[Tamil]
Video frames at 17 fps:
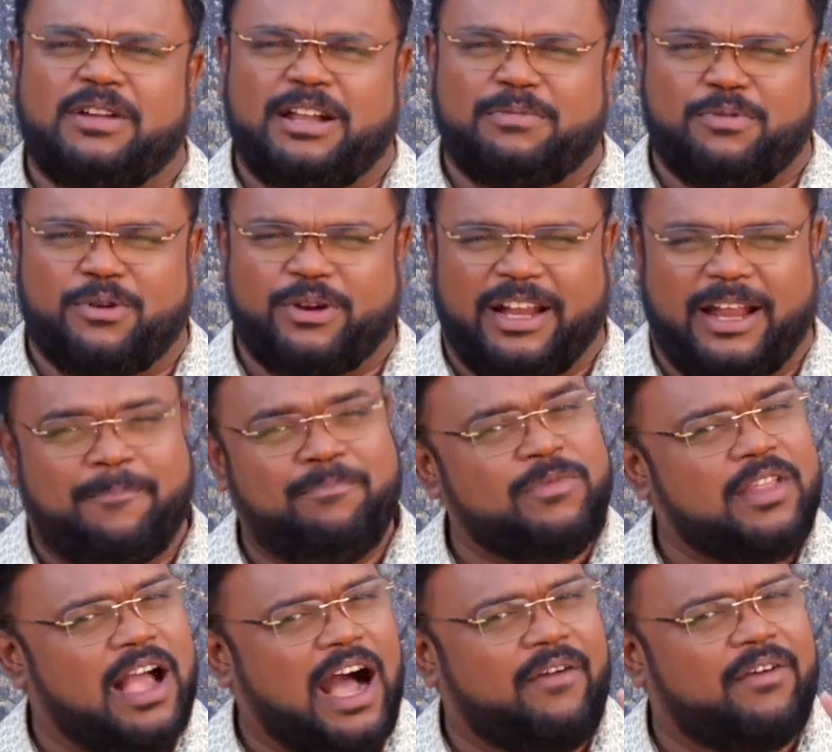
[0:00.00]
பண்ண போகிறேன்
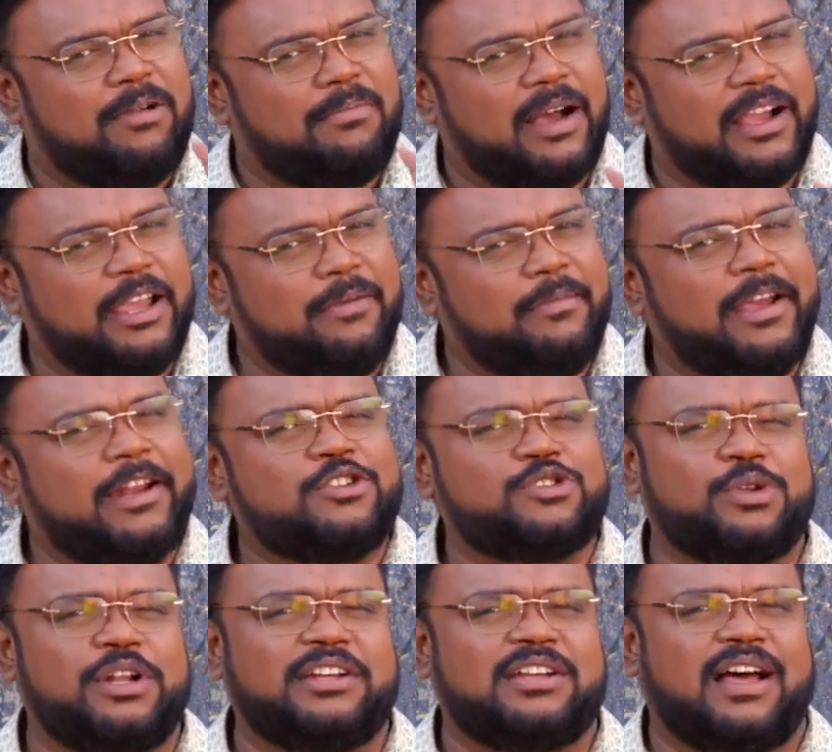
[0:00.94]
அவர்
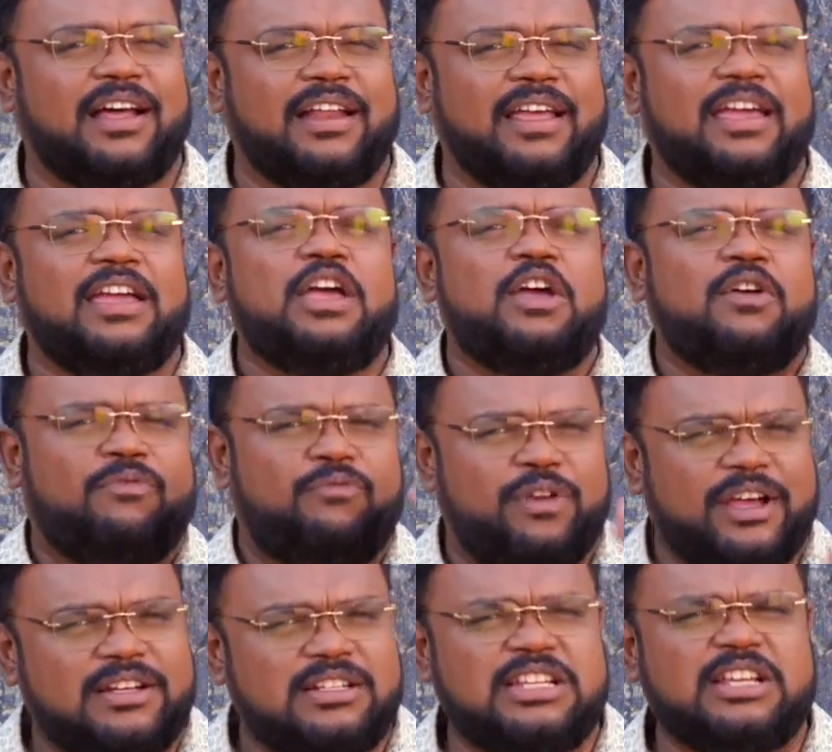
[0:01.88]
மகிமைன்னு சொல்லிட்டாரு
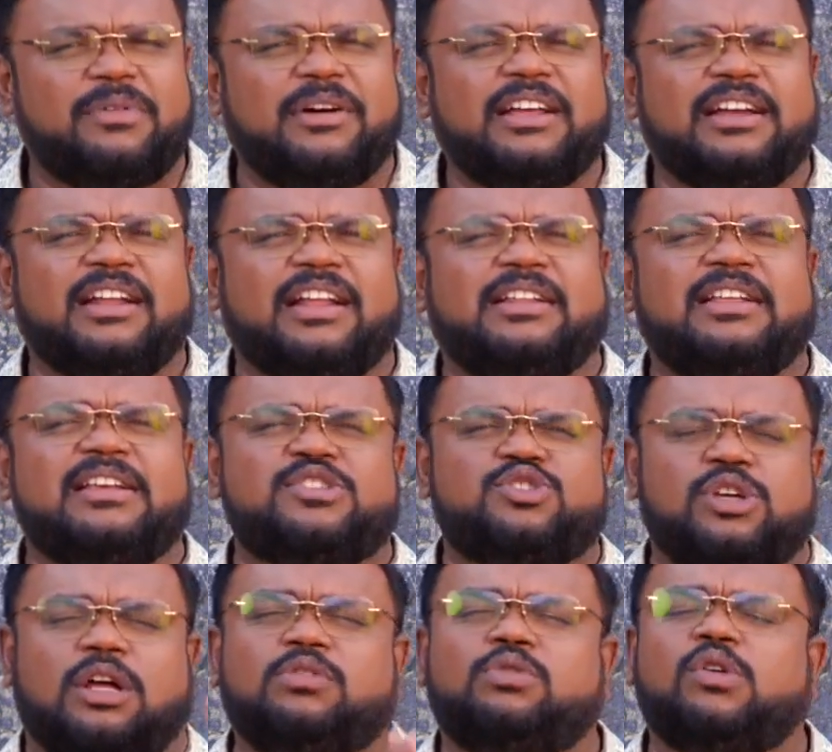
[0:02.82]
வெற்றி வருகிறது
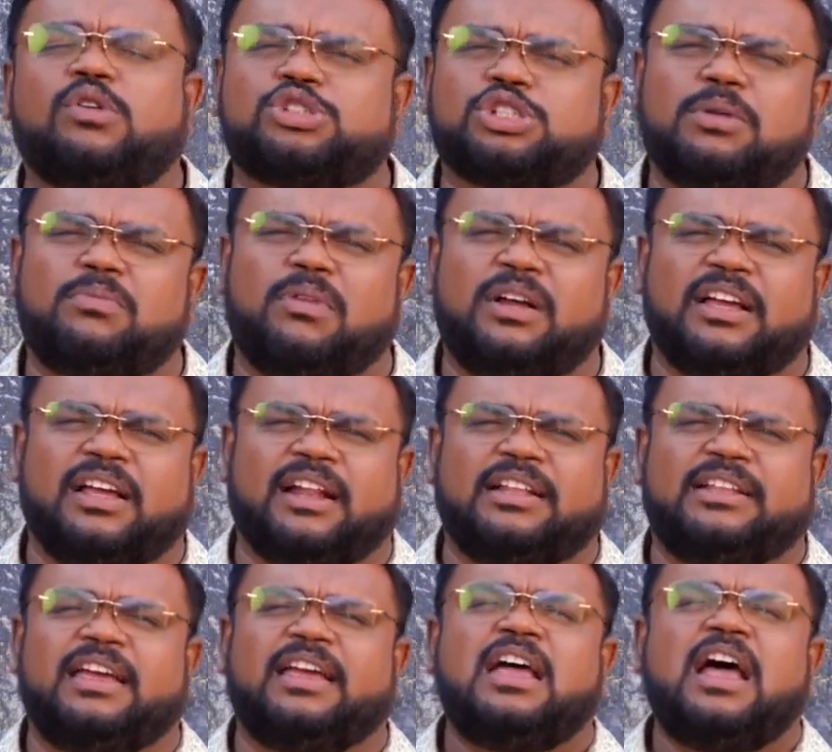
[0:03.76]
சந்தோஷம்
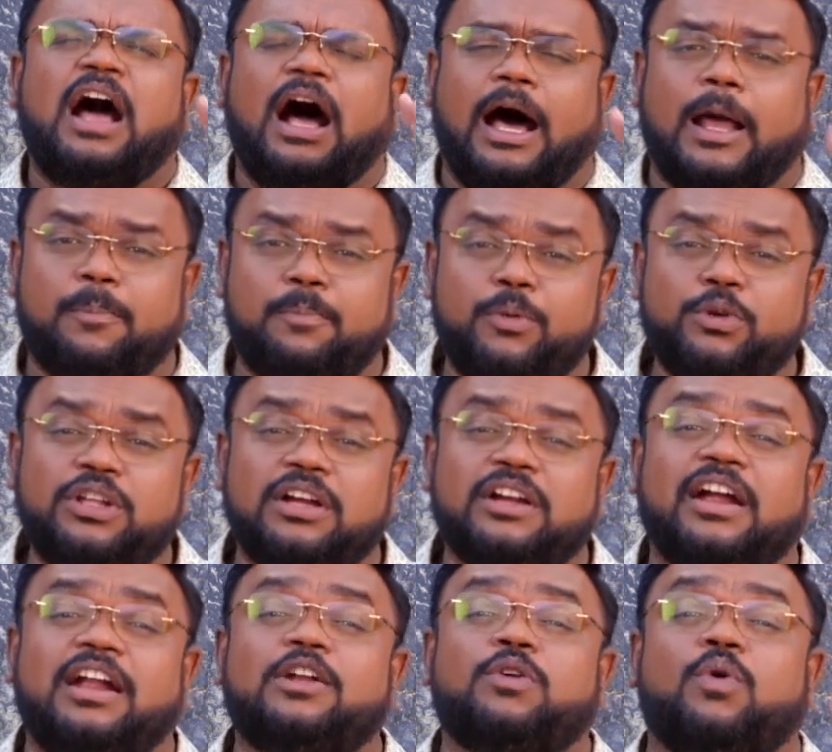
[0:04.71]
வருகிறது
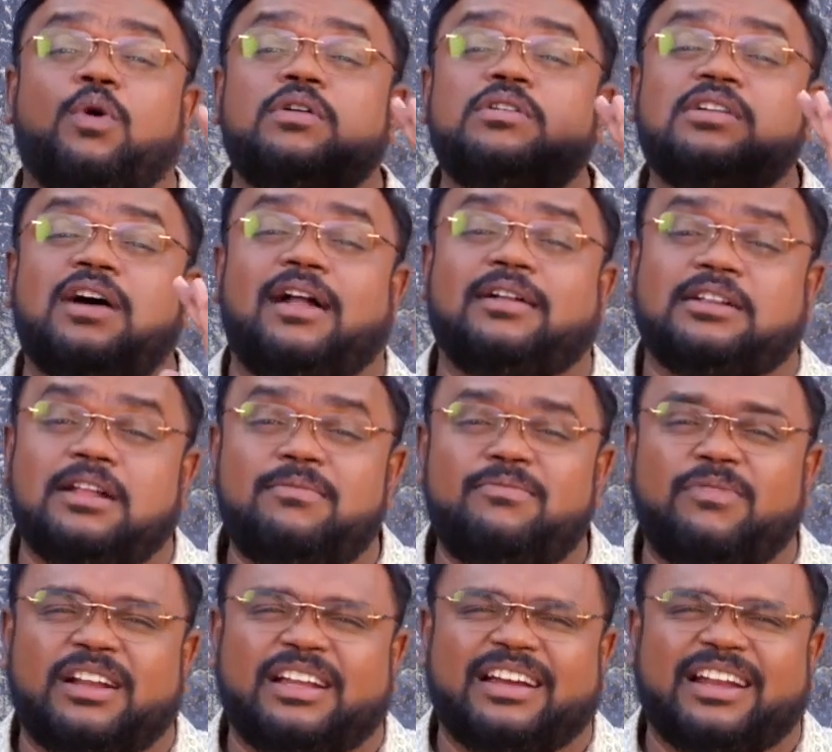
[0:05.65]
அற்புதங்கள்
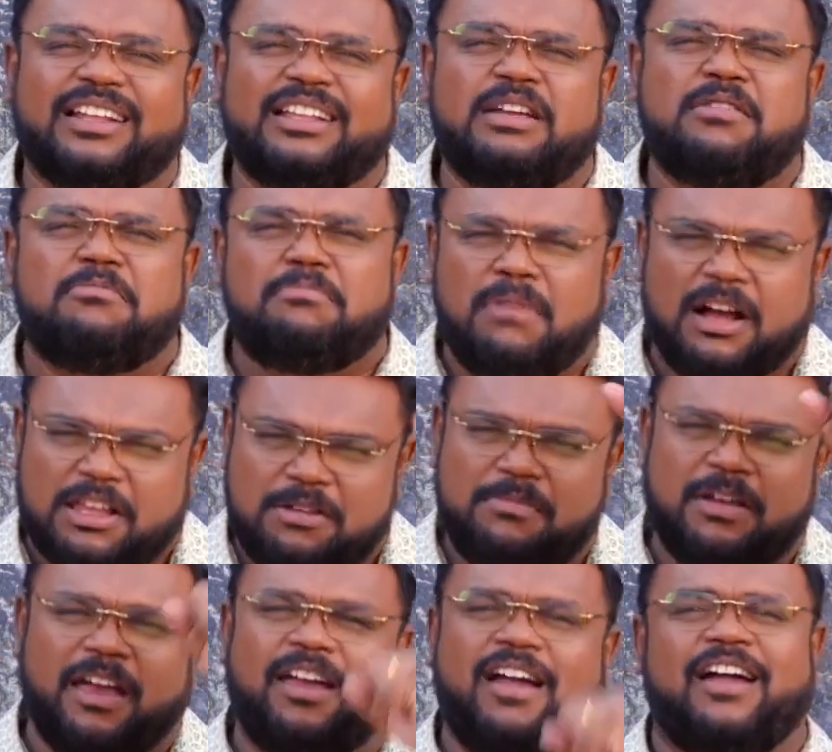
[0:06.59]
கொண்டாட்டம் வருகிறது
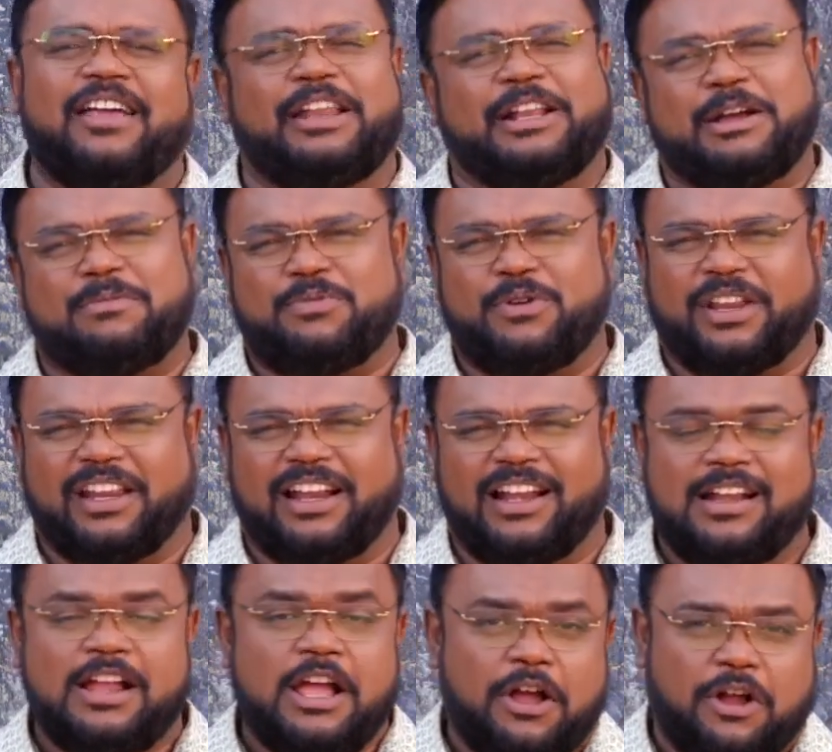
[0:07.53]
மகிமையாய் இருக்க
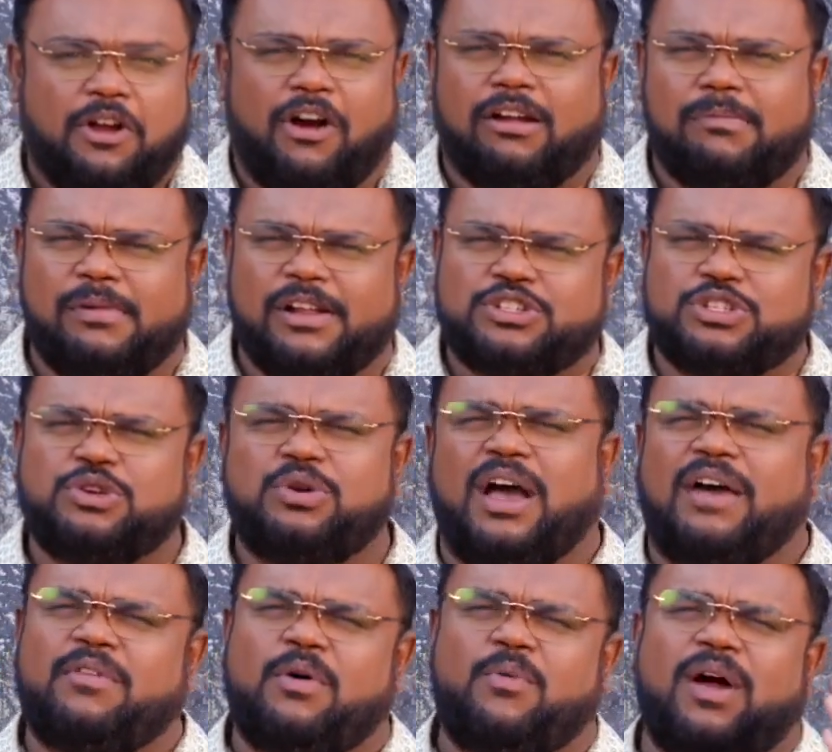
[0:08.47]
போகிறீர்கள் காட் பிளஸ் யூ
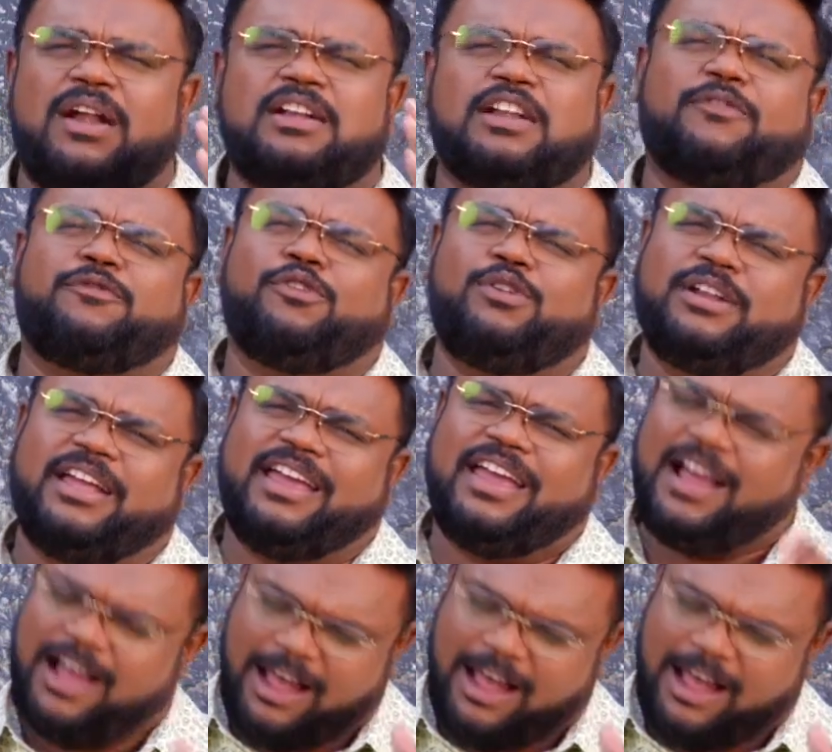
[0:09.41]
ஹாவ் அ வண்டர்ஃபுல் டே